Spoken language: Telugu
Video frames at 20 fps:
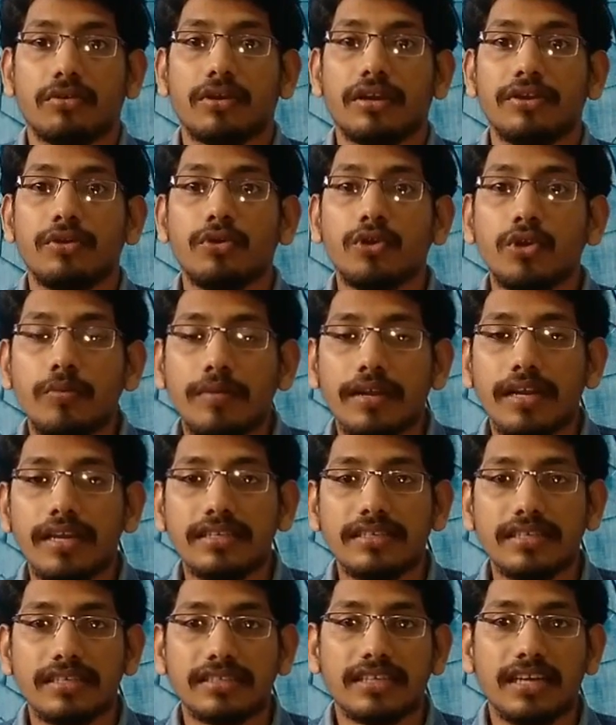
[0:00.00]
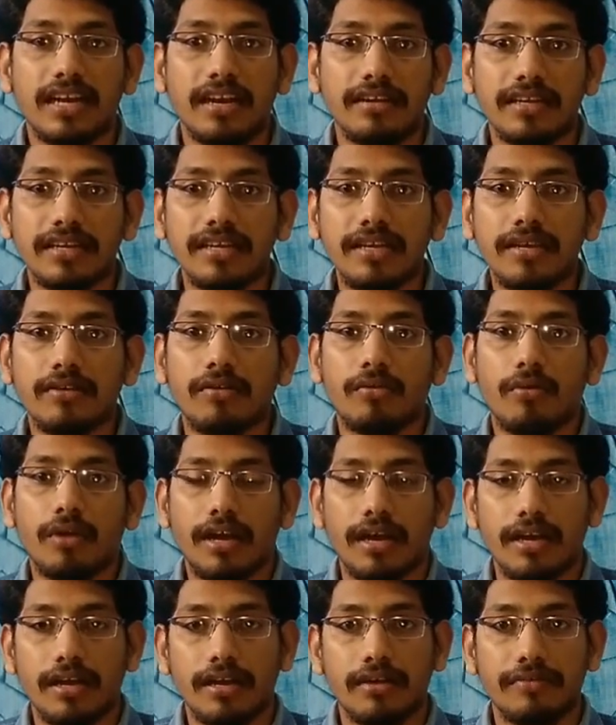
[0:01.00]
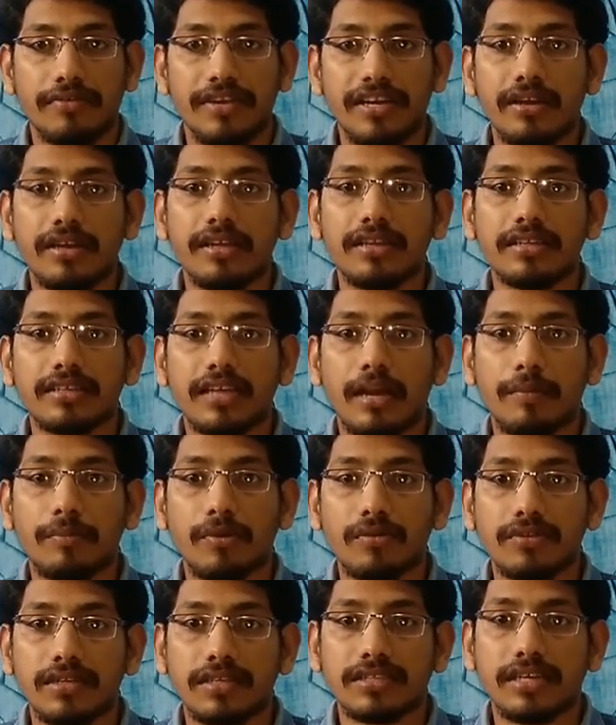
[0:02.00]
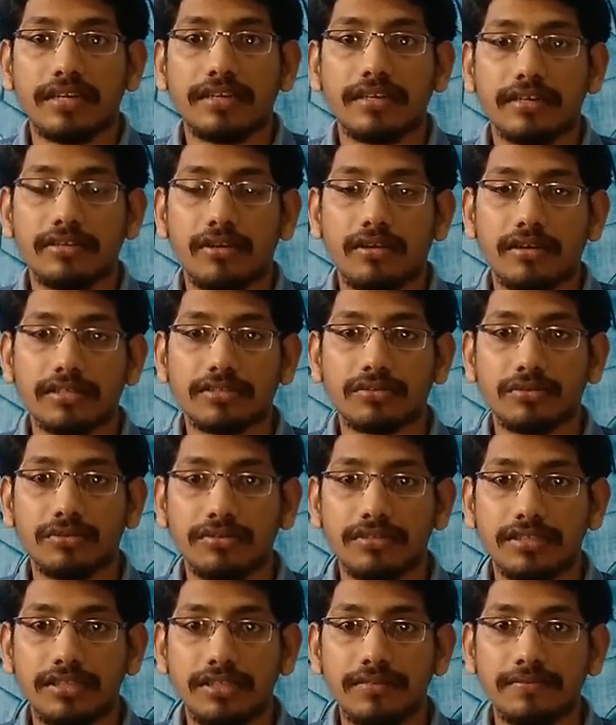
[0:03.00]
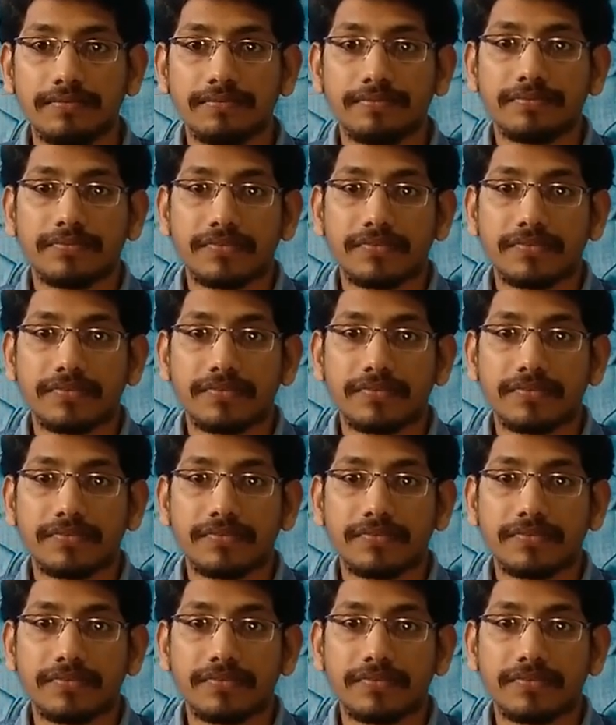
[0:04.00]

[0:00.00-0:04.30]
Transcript: సో ఒక యూట్యూబర్ ఏం చేశాడంటే ఒక వీడియో అయితే అప్లోడ్ చేశాడు టిక్టాకర్స్ గురించి